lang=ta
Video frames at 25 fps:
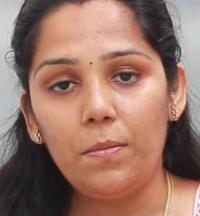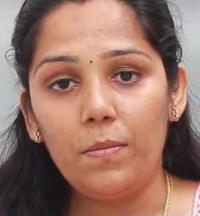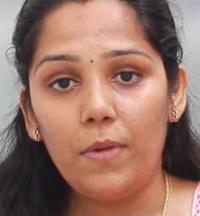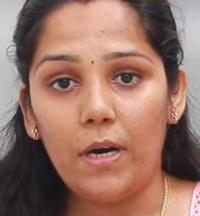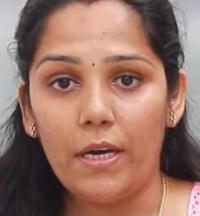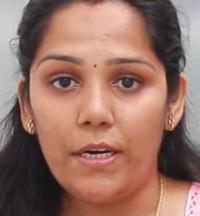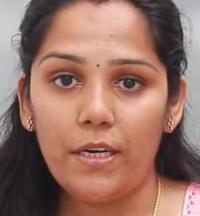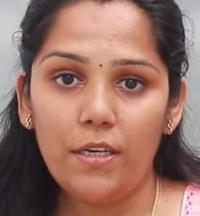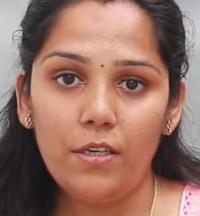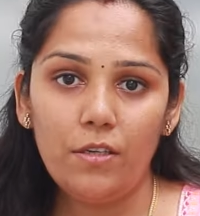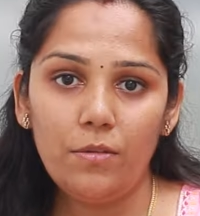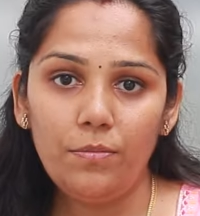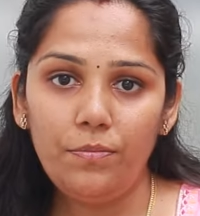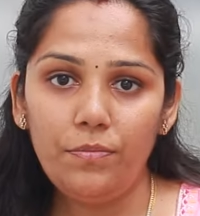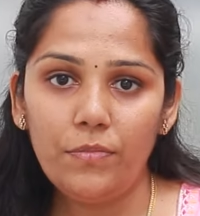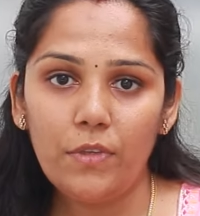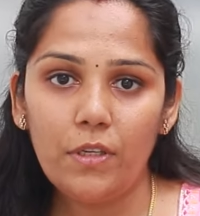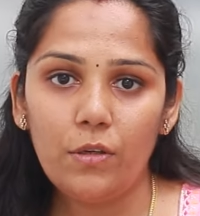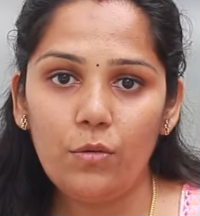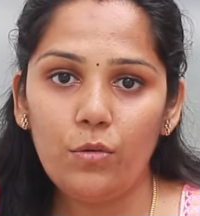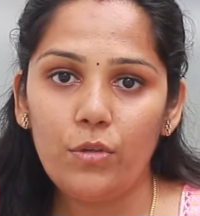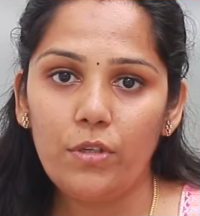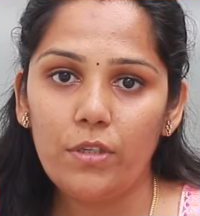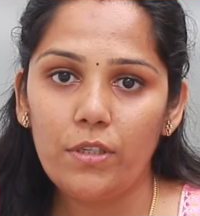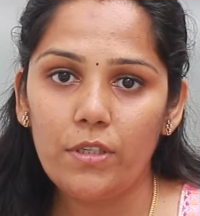மரணம்
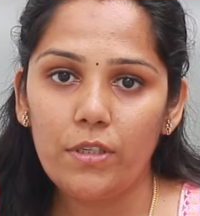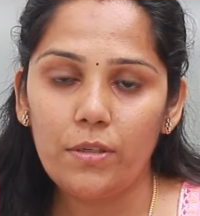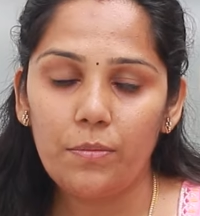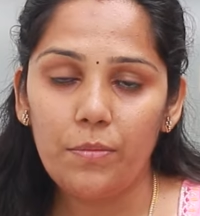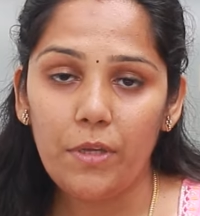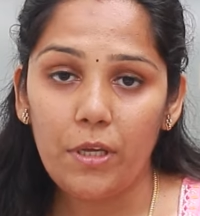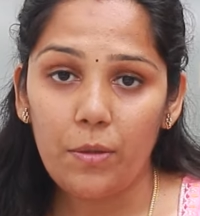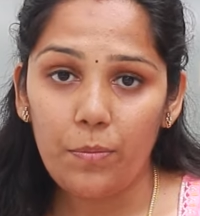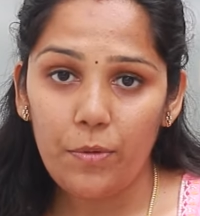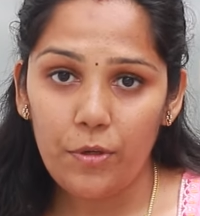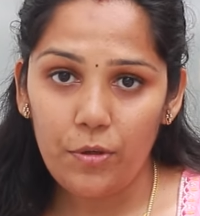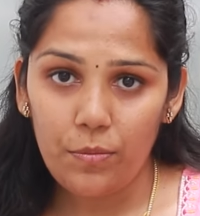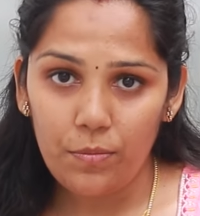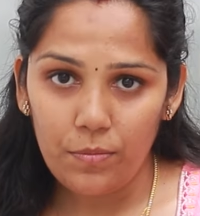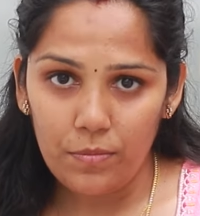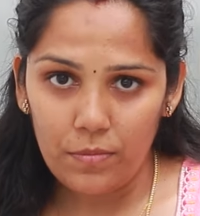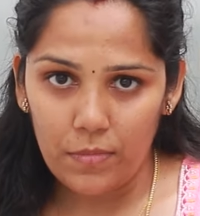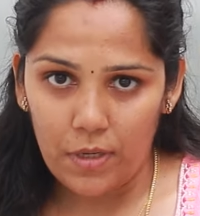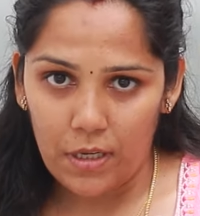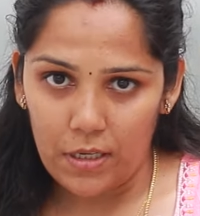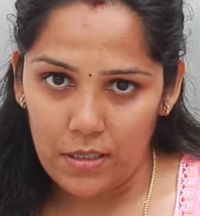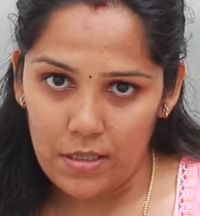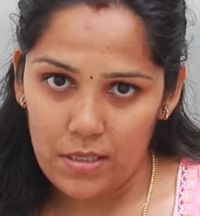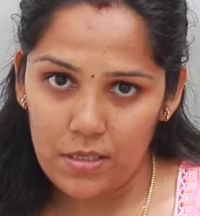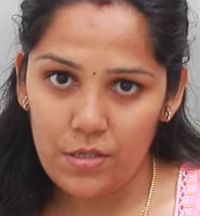ஒரு மிக பெரும்
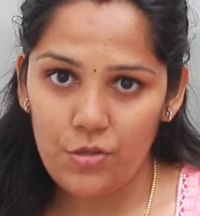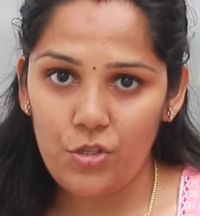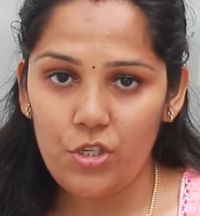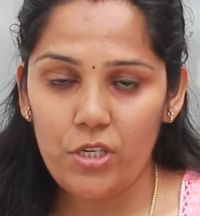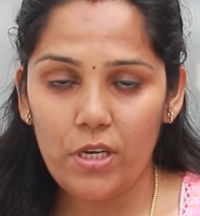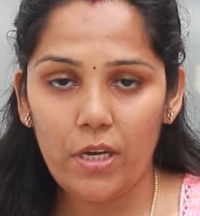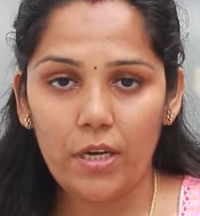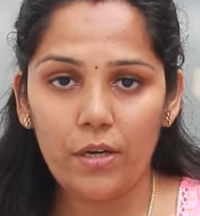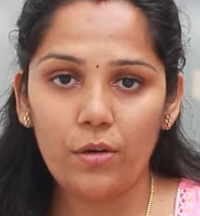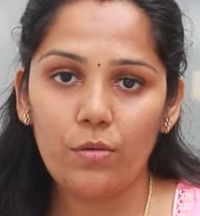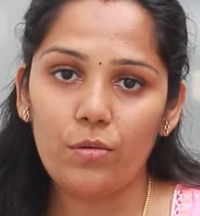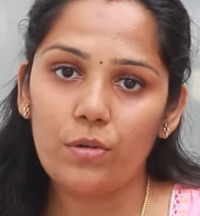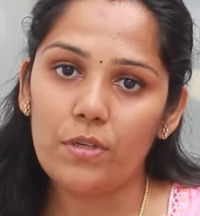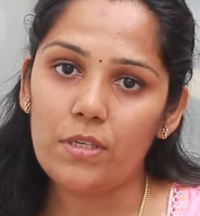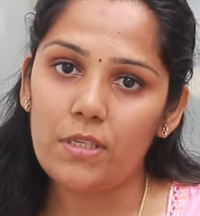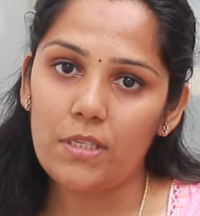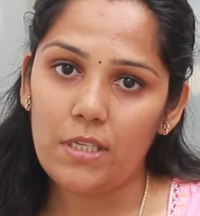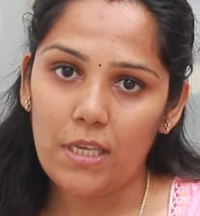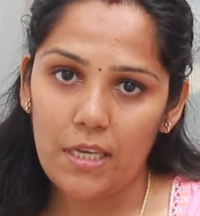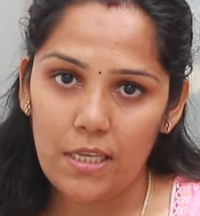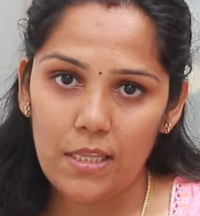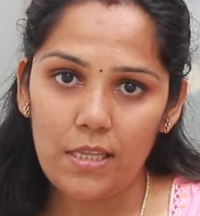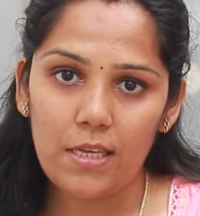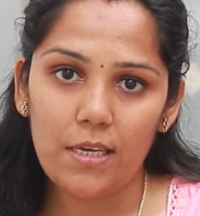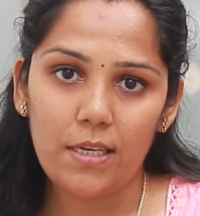அதிர்ச்சியான ஒரு
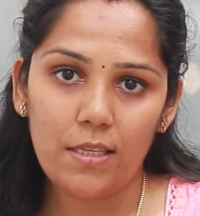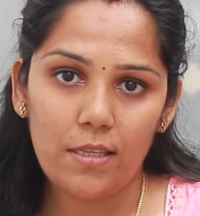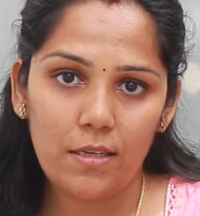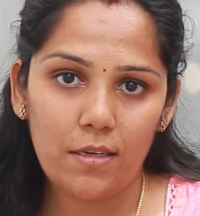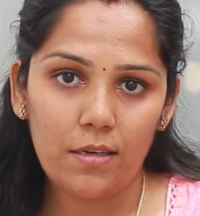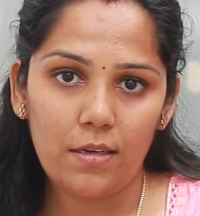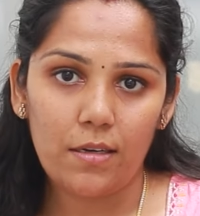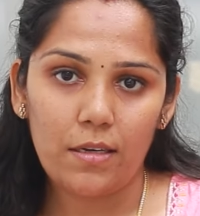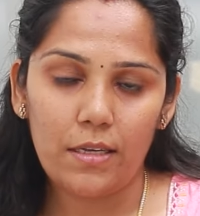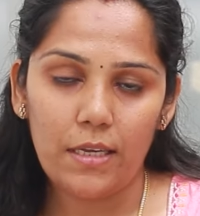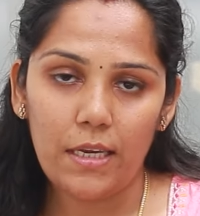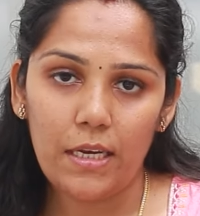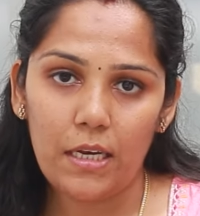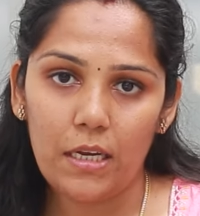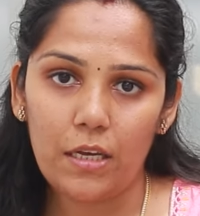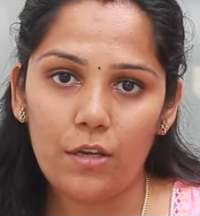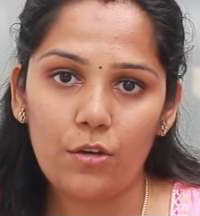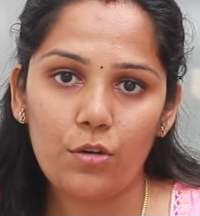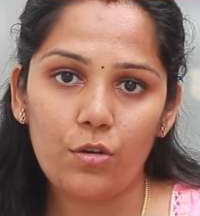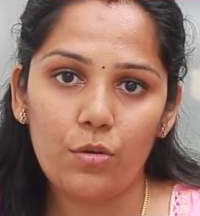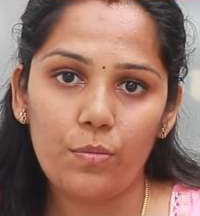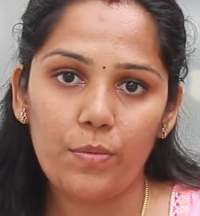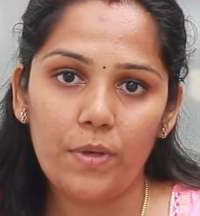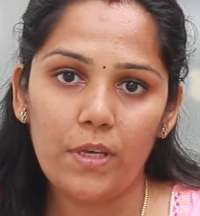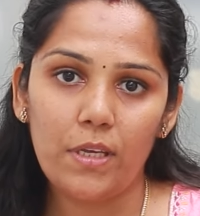செய்தியாக தான்
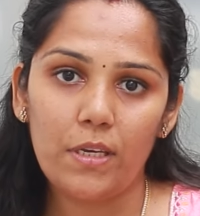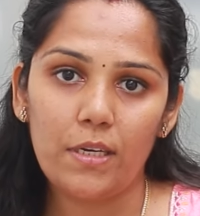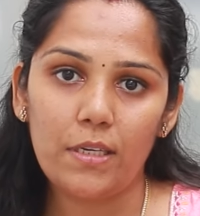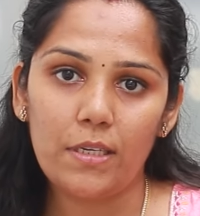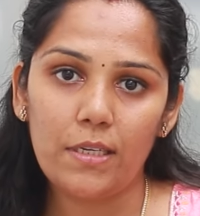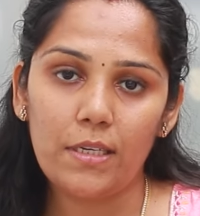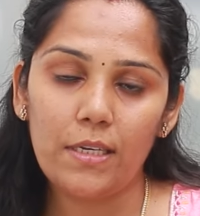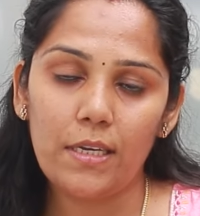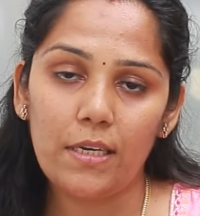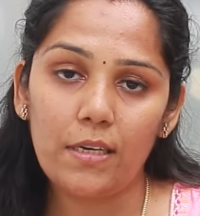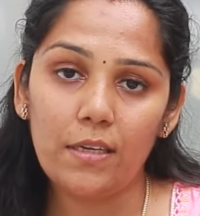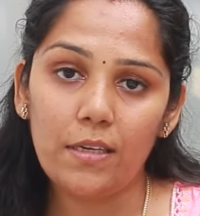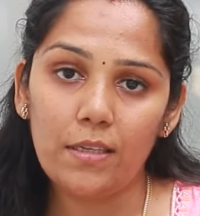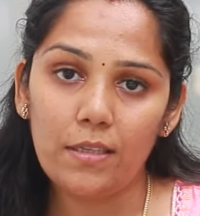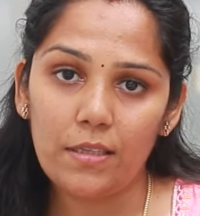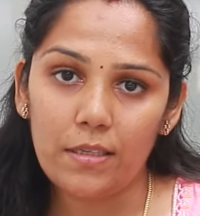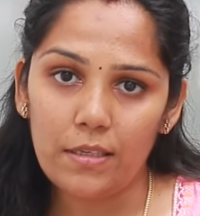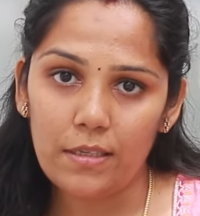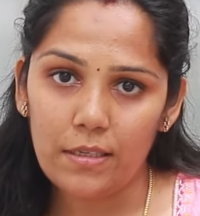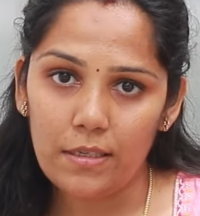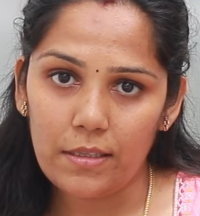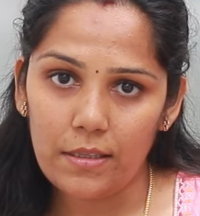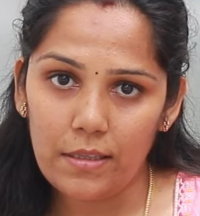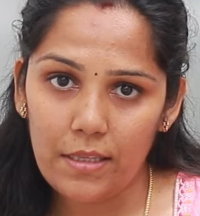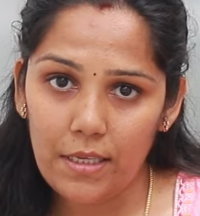எல்லாருக்குமே இருக்குது ஏன்னா இந்த
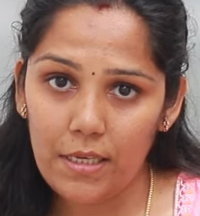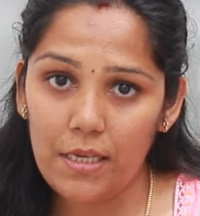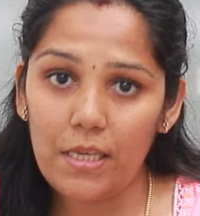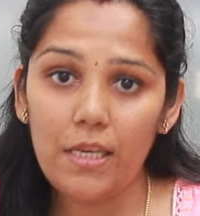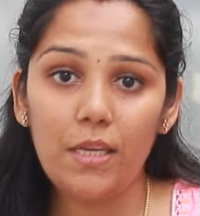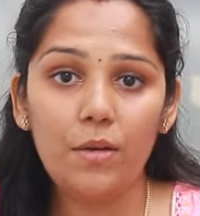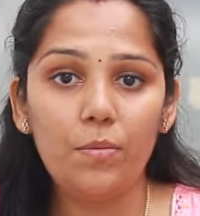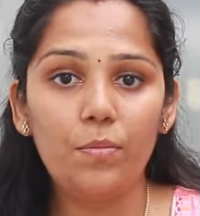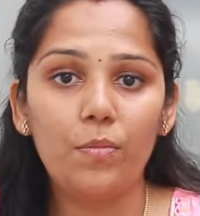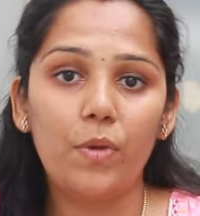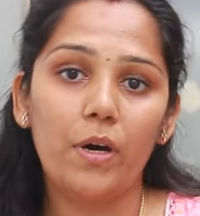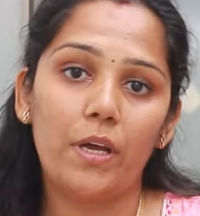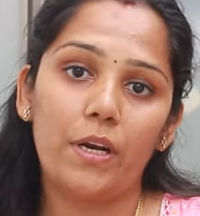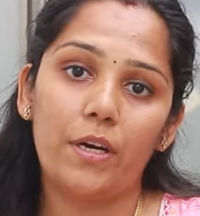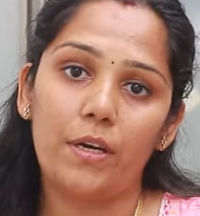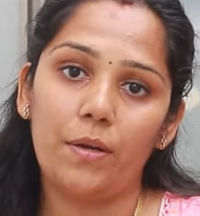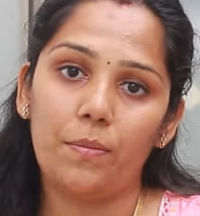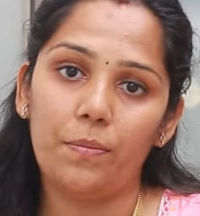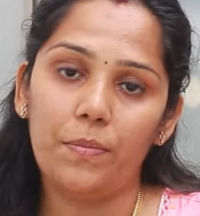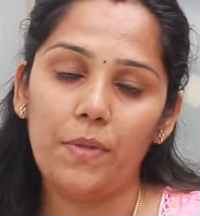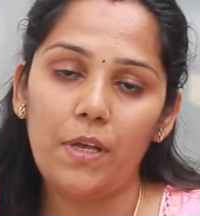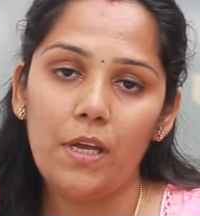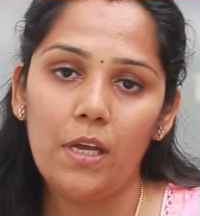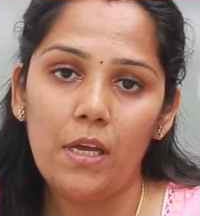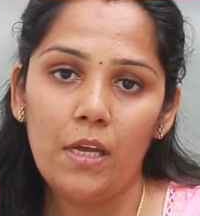திடீர்
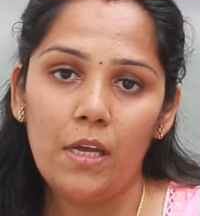மரணம்